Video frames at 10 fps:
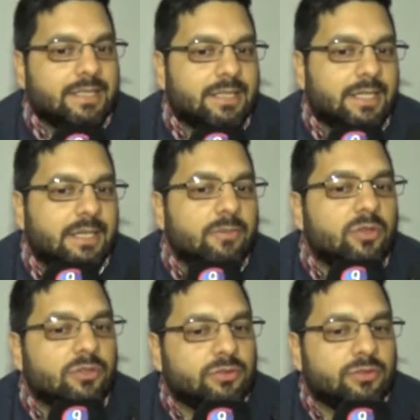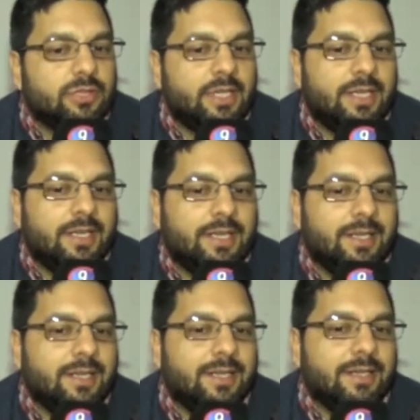Tenemos,
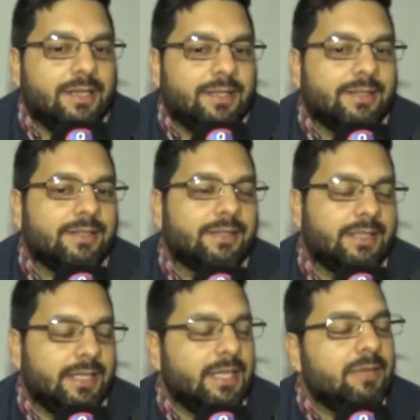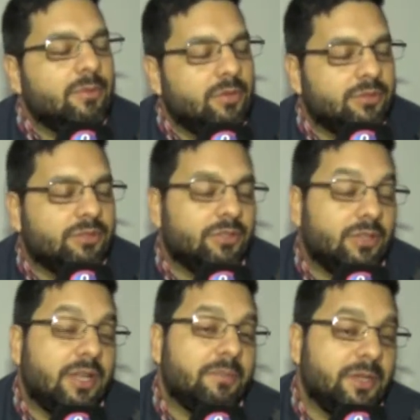tenemos
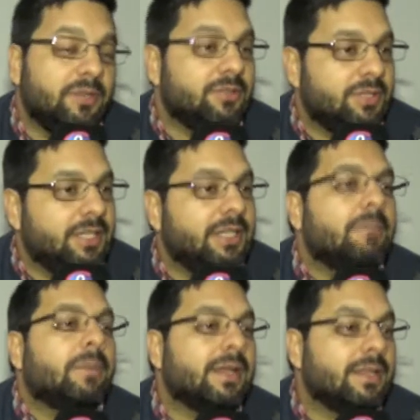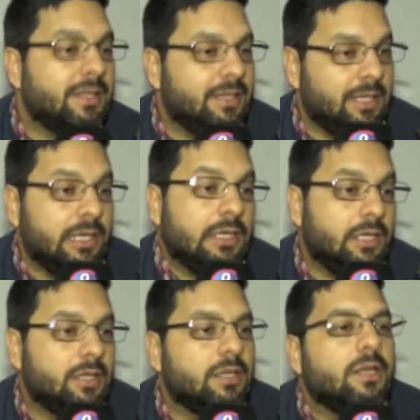nosotros al menos, esta parte
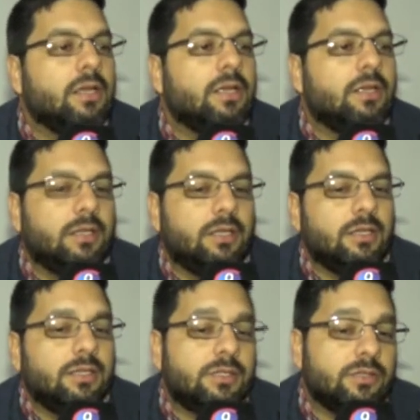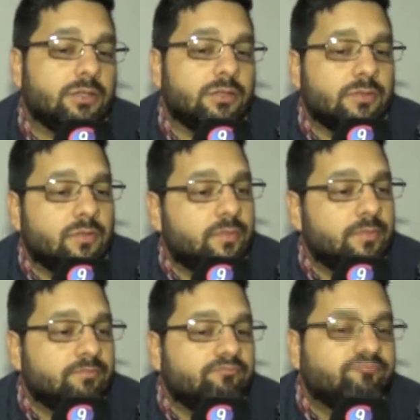tiene indicios
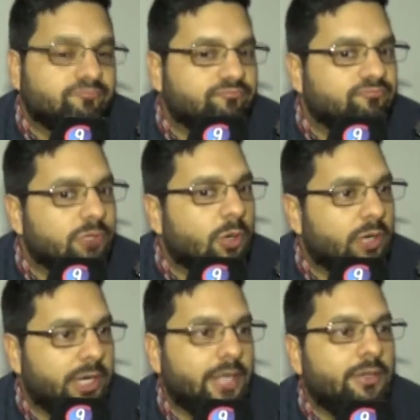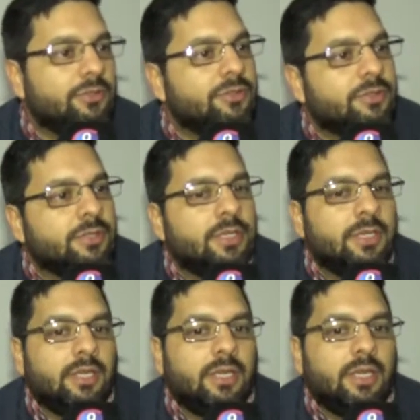concretos
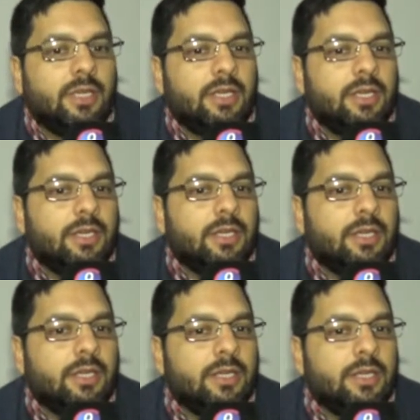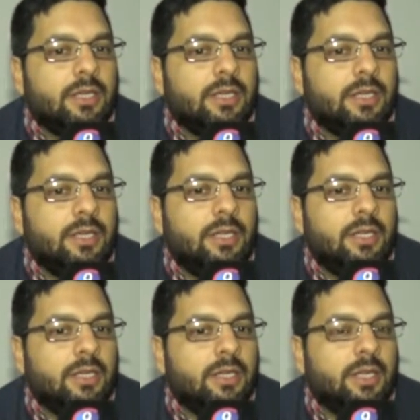eh,
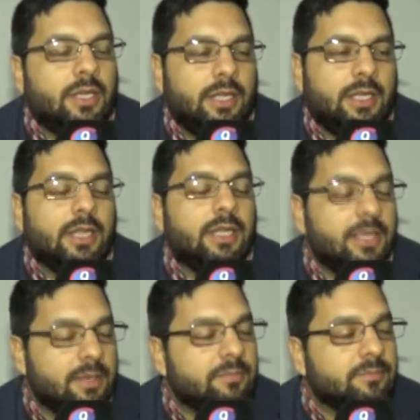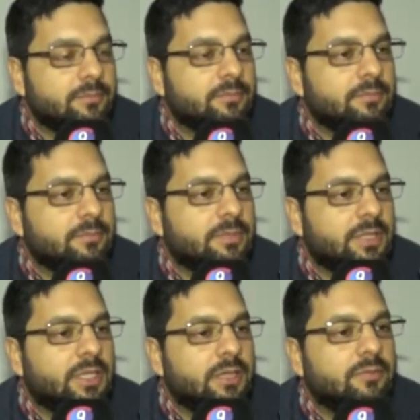y de, quién,
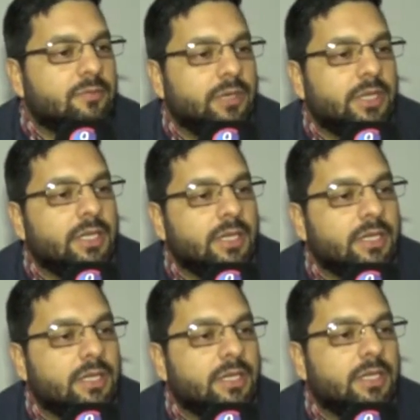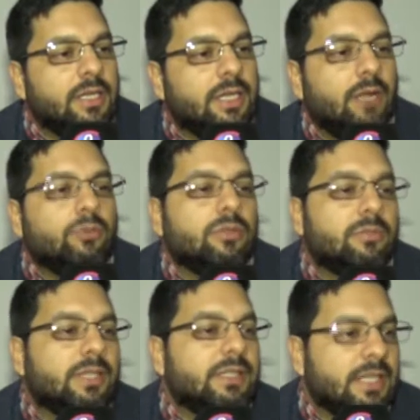de quién fue el, autor
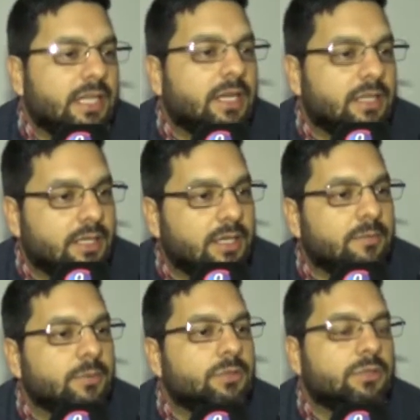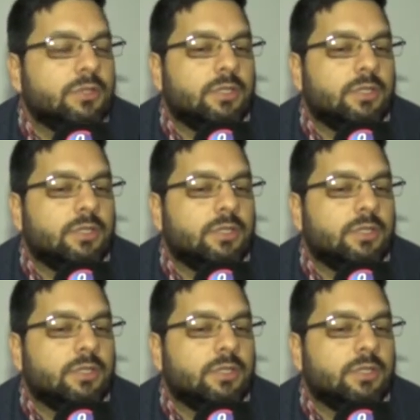material, digamos,